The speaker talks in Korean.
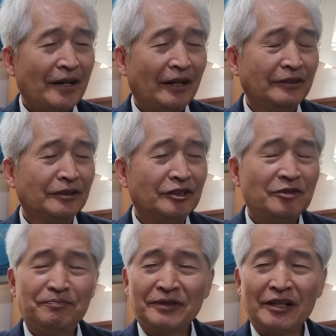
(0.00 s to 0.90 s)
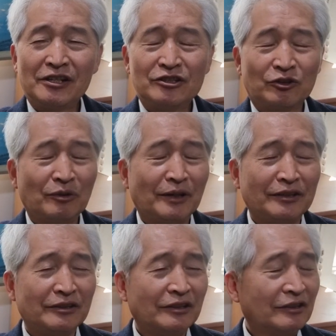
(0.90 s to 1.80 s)
한 10분의 1
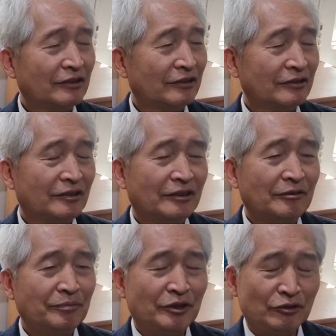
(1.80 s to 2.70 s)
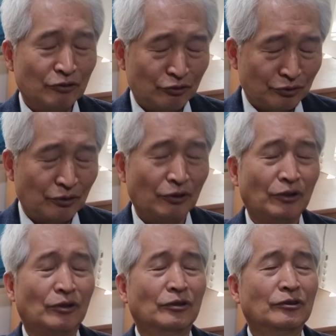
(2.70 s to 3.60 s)
정도만 그 비중을
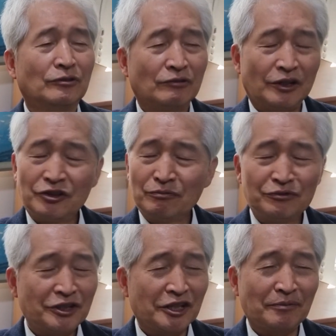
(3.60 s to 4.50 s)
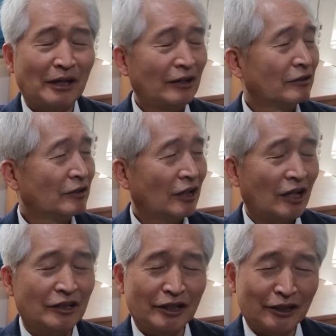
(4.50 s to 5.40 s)
두고 완전히 무시하지
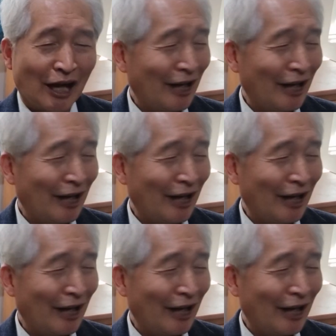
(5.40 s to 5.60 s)
말라는 얘기는